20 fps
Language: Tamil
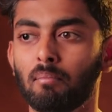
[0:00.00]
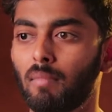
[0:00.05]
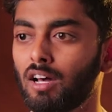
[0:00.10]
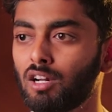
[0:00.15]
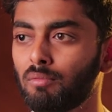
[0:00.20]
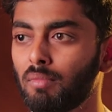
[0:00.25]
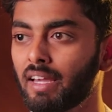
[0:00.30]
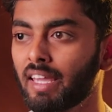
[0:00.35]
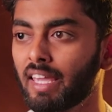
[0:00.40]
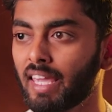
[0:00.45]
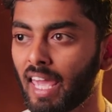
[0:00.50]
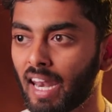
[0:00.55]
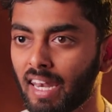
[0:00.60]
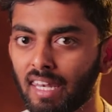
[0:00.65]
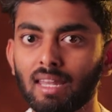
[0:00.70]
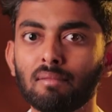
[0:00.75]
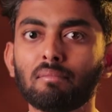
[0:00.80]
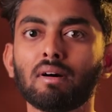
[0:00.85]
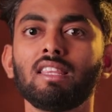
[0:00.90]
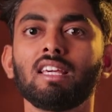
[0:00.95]
மருமகி
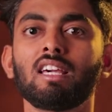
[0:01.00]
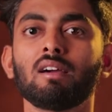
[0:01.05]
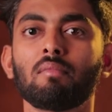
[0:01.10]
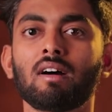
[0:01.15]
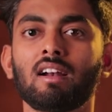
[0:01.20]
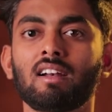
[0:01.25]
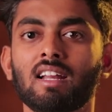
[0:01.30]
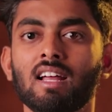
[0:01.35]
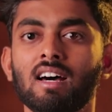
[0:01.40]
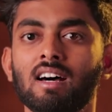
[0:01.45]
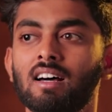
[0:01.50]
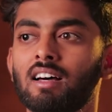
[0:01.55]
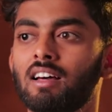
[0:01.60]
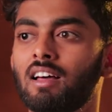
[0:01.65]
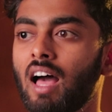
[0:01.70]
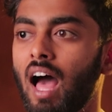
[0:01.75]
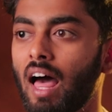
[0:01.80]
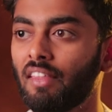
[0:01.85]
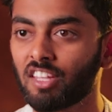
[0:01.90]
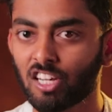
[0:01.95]
என்ன மதிக்க மாட்டா
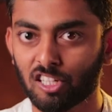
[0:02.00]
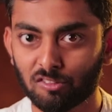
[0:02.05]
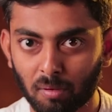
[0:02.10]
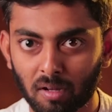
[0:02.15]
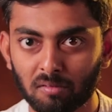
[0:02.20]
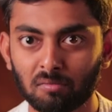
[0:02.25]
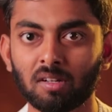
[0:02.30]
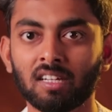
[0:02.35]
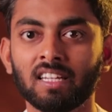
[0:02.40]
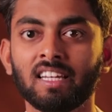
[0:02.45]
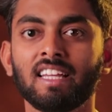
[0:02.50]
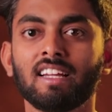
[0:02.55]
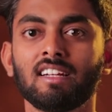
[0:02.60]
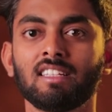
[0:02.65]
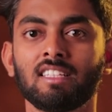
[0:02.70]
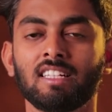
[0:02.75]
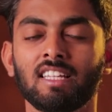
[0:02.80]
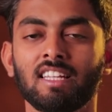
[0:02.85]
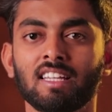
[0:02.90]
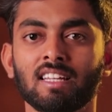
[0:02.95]
அந்த ரெஸ்பான்சிபிலிட்டி
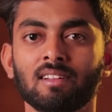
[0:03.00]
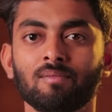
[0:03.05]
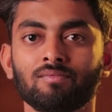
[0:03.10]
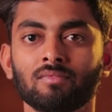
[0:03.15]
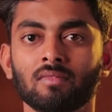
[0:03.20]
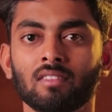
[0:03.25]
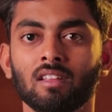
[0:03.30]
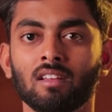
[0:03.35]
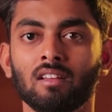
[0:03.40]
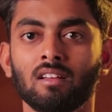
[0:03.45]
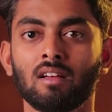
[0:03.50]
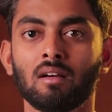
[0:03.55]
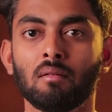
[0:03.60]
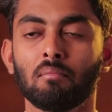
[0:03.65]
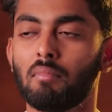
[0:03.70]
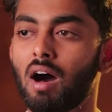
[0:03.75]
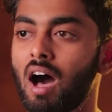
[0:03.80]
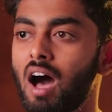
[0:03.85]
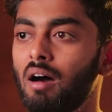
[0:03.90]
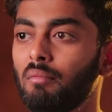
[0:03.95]
நீங்கள் எடுத்துக்கிறீங்க
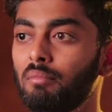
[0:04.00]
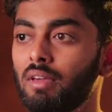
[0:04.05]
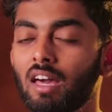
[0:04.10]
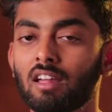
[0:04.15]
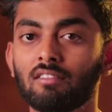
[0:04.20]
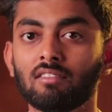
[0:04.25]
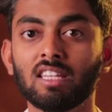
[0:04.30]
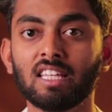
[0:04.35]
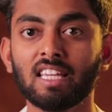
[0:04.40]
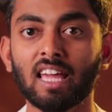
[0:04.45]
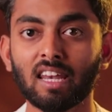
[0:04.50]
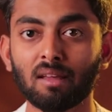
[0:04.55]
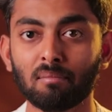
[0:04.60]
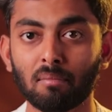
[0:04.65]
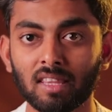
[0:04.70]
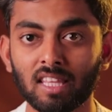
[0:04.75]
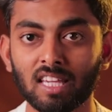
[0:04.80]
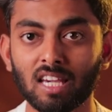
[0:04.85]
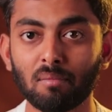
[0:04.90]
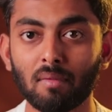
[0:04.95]
மாமியார் வந்து என்ன
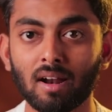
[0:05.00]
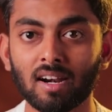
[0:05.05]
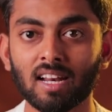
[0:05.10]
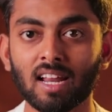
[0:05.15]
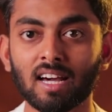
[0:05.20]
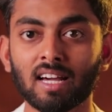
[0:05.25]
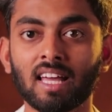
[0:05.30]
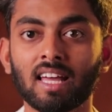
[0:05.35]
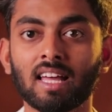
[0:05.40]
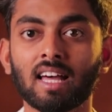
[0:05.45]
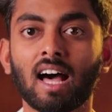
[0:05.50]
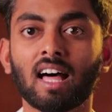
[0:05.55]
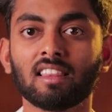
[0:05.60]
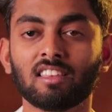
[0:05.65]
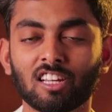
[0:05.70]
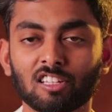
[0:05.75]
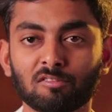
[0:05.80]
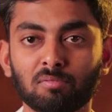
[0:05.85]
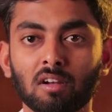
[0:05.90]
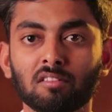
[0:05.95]
மதிக்க மாட்டாங்க
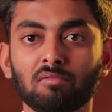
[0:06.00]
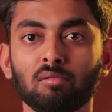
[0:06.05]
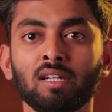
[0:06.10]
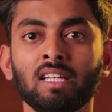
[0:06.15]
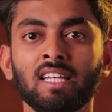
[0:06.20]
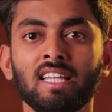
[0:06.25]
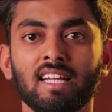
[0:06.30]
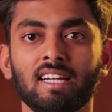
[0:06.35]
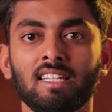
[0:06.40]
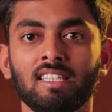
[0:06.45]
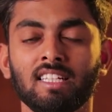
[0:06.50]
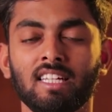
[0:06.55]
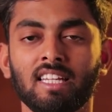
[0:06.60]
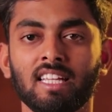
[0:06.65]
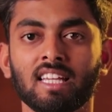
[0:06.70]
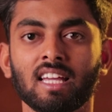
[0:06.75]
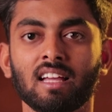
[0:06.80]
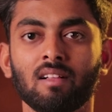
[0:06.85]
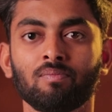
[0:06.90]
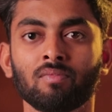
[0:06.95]
அந்த ரெஸ்பான்சிபிலிட்டி நீங்கள்
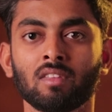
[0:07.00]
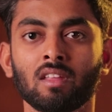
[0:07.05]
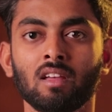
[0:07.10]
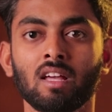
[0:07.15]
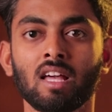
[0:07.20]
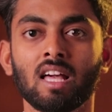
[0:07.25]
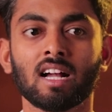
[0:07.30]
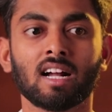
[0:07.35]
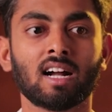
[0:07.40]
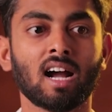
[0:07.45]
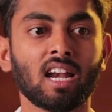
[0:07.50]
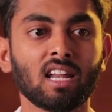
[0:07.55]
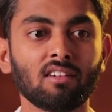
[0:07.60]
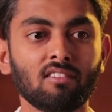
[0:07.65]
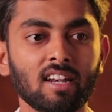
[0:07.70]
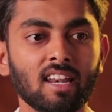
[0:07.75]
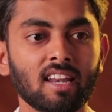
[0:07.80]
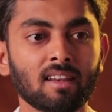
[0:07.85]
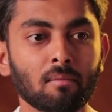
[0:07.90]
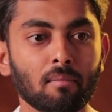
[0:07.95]
எடுத்துக்கிறீங்க
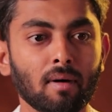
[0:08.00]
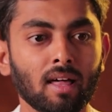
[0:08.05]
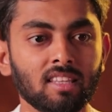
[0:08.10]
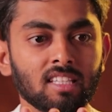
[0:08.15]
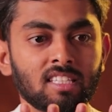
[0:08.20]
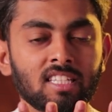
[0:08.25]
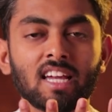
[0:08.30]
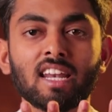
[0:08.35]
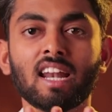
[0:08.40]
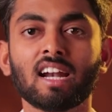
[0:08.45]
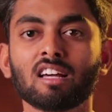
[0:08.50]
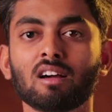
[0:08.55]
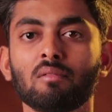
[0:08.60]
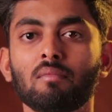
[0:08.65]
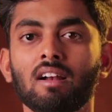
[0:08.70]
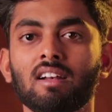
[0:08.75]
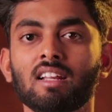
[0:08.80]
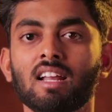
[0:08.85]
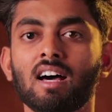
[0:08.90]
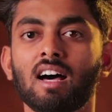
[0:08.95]
கணவன் மதிச்சே நடக்க
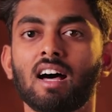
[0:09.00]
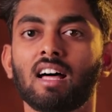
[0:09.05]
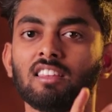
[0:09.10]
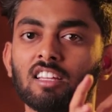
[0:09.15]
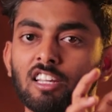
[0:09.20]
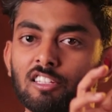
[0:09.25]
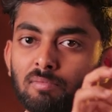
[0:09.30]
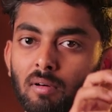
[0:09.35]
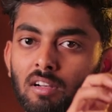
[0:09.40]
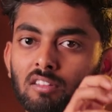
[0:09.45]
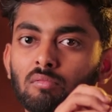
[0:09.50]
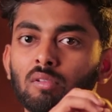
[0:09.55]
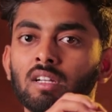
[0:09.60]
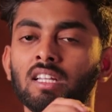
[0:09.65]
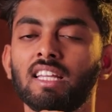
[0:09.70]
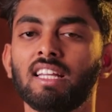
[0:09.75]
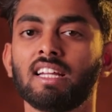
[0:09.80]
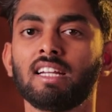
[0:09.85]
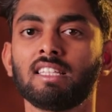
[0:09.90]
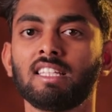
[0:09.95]
மாட்டான் அந்த
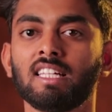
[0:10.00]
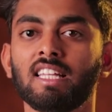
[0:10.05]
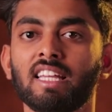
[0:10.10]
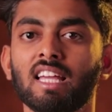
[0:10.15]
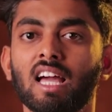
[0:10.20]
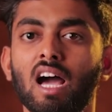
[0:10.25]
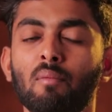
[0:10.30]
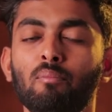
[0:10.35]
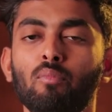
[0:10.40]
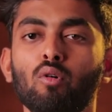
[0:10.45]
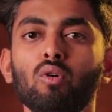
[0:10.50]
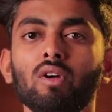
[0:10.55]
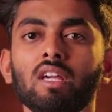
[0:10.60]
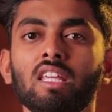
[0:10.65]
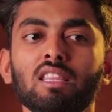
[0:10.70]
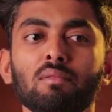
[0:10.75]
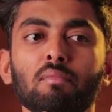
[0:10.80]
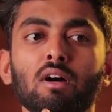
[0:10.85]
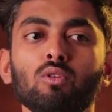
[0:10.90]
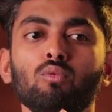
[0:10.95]
ரெஸ்பான்சிபிலிட்டி நீங்கள் எடுத்துக்கிறீங்க அப்போ
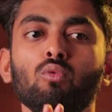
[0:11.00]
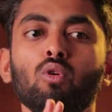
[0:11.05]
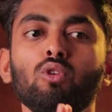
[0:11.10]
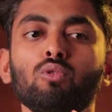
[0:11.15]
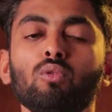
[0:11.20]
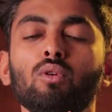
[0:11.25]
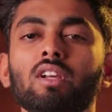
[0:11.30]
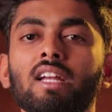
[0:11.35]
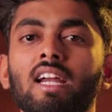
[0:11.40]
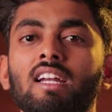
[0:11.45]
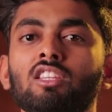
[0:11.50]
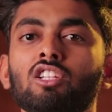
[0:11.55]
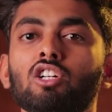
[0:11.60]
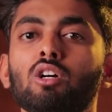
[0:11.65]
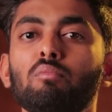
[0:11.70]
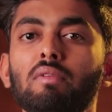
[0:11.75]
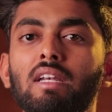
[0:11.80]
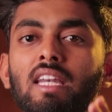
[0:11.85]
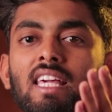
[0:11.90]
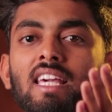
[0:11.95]
இந்த மாதிரி ஒரு ஒரு
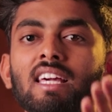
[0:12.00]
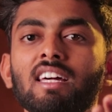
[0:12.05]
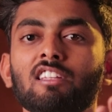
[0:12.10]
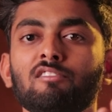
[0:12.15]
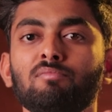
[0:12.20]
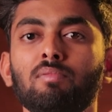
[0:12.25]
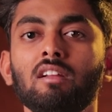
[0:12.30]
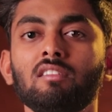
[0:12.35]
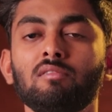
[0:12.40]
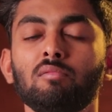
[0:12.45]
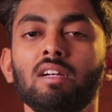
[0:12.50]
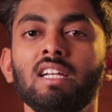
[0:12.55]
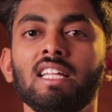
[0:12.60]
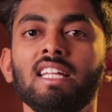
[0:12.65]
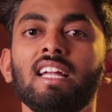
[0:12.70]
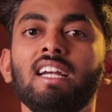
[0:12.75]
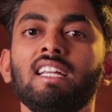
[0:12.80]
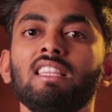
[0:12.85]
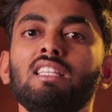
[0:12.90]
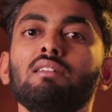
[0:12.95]
இடத்துக்கும் நீங்கள்
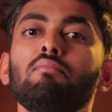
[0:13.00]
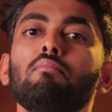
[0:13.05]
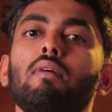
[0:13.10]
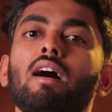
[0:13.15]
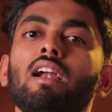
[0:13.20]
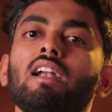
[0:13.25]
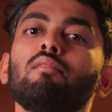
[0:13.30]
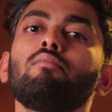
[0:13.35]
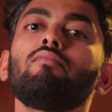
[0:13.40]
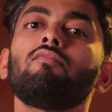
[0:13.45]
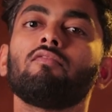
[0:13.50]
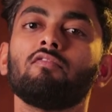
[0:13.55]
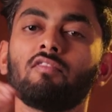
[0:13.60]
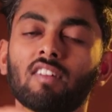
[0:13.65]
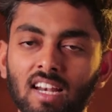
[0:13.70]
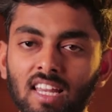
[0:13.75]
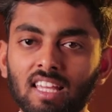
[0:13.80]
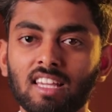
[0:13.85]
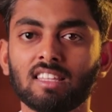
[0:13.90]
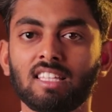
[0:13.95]
ரெஸ்பான்சிபிலிட்டி எடுத்து மனம்
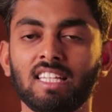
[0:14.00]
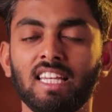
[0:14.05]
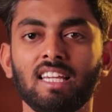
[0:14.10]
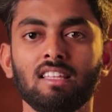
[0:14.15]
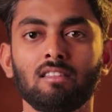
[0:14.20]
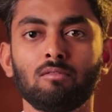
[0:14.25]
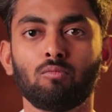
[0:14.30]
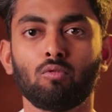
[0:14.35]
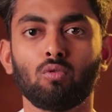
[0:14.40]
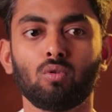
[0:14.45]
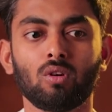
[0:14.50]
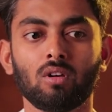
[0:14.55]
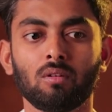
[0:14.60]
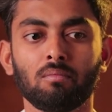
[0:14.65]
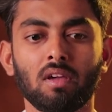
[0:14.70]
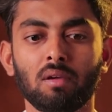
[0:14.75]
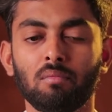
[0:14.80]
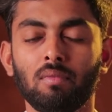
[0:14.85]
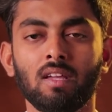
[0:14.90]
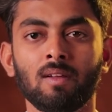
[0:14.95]
வலிக்குது நீங்கள்
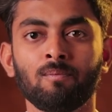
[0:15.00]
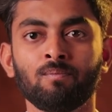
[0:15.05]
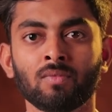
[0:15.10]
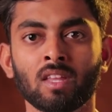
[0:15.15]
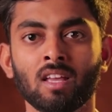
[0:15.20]
உங்களுக்கு மேபி